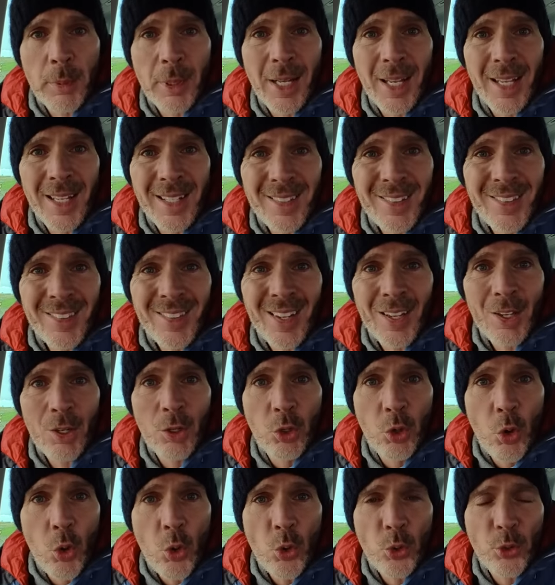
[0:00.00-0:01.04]
mit der
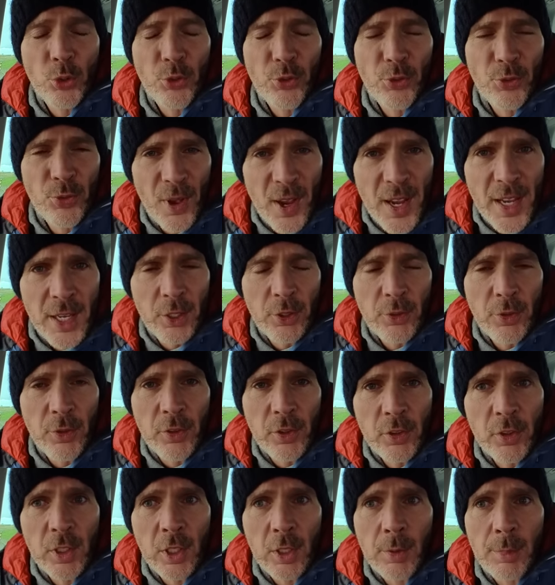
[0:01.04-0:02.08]
Insta-Go 2. Und zwar
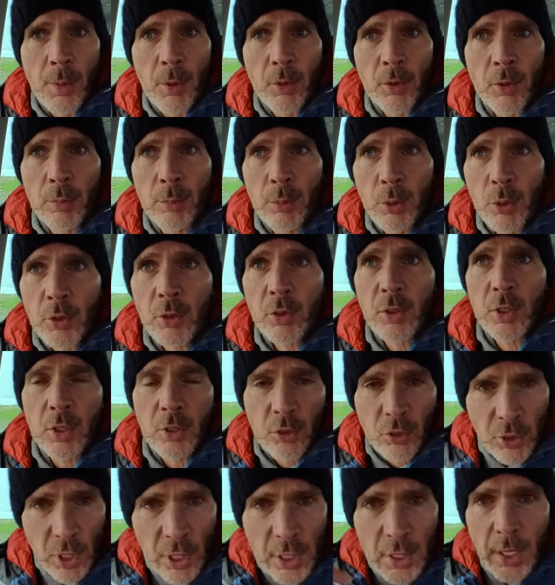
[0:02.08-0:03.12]
sitze ich jetzt bei uns im Bus, die
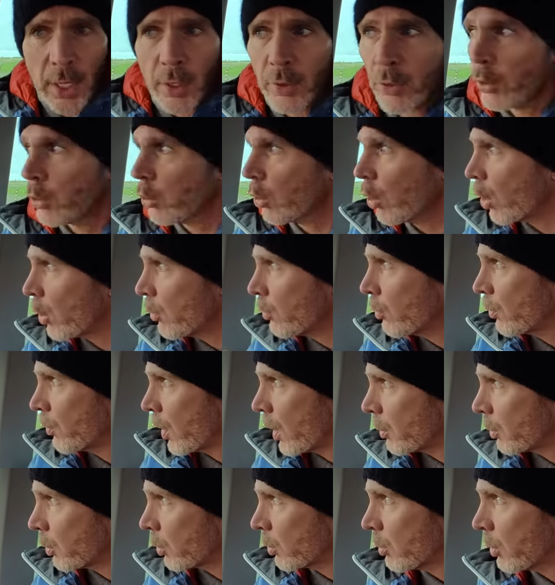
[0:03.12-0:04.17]
Standheizung läuft, wir
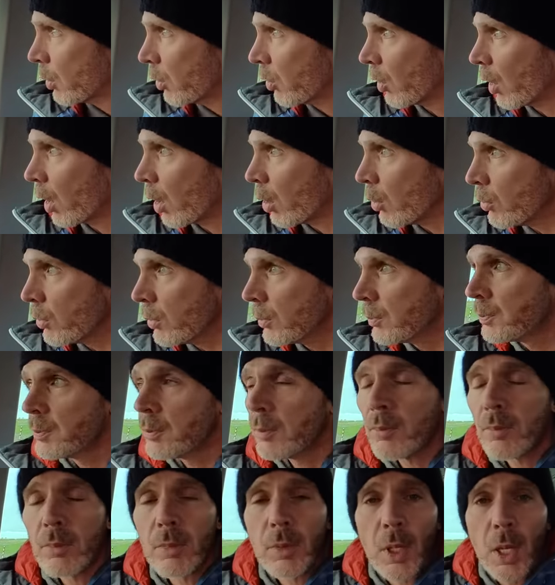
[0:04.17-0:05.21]
wärmen uns ein bisschen auf
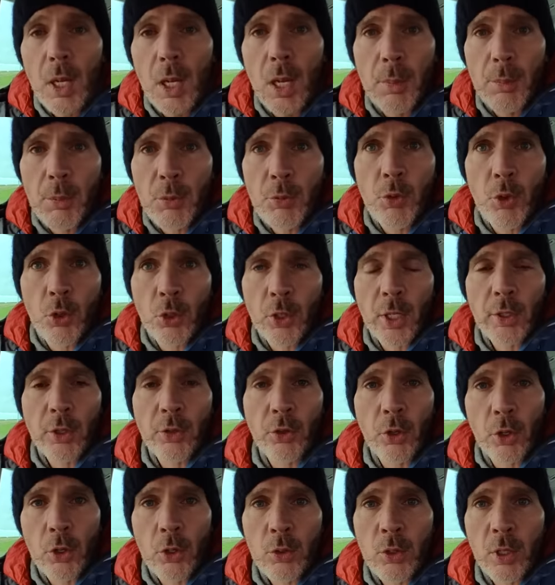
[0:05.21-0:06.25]
äh, bevor gleich die
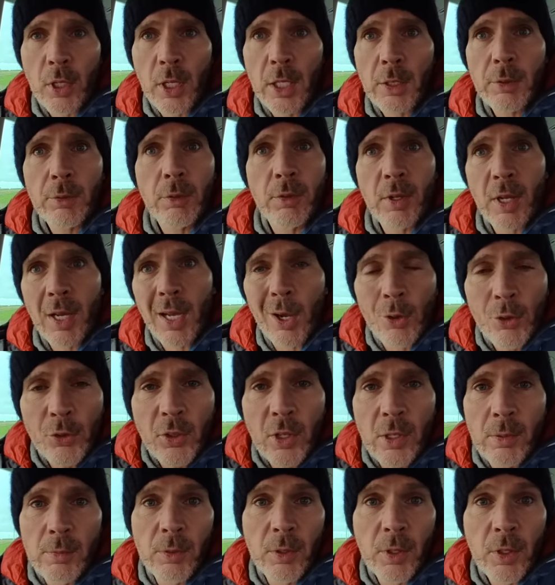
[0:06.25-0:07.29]
Sonne untergeht und wieder
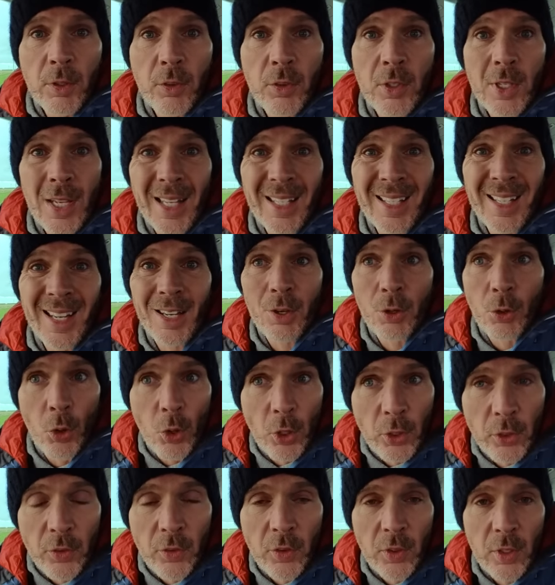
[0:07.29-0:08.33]
rausgehen. Wir sitzen hier an der
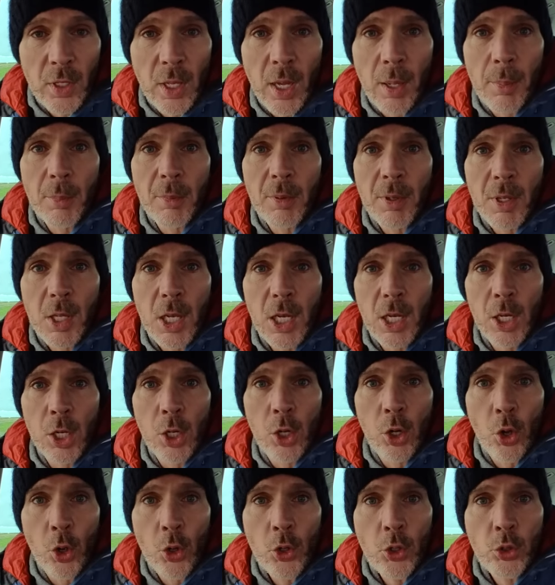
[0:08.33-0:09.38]
Nordsee am
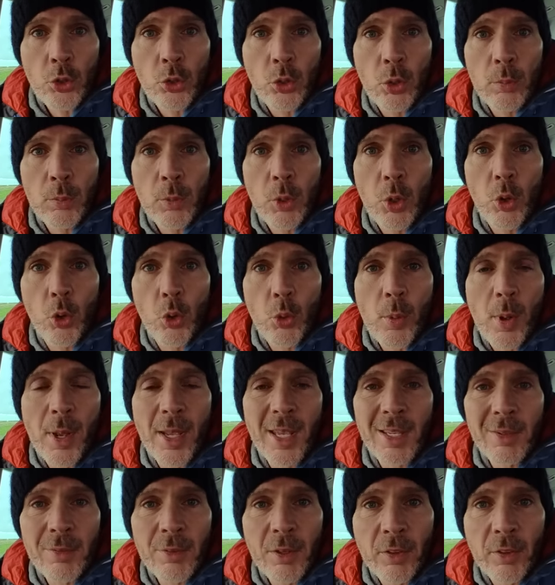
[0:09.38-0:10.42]
Leuchtturm
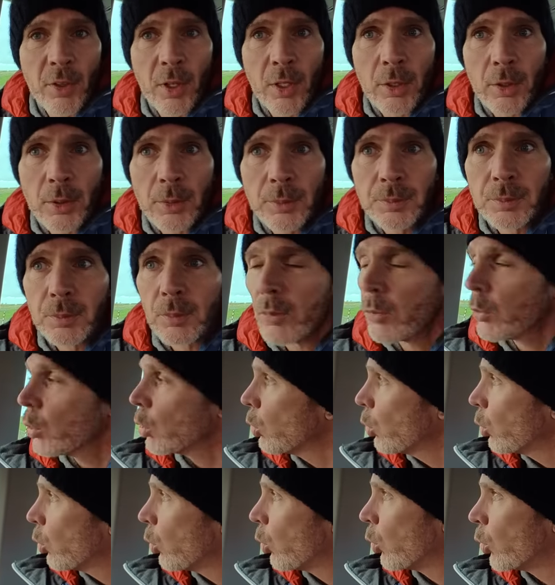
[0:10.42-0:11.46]
Ober-Eversand.
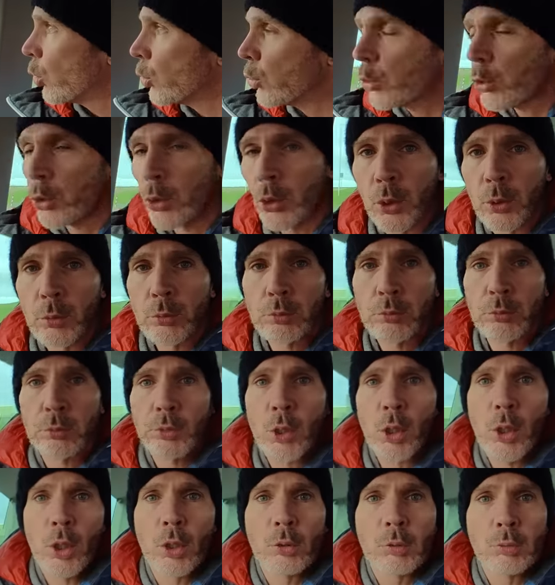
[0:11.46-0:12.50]
und äh,
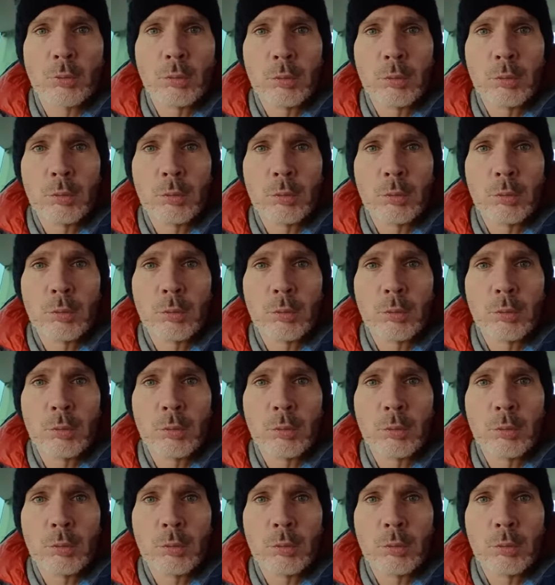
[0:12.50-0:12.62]
ja,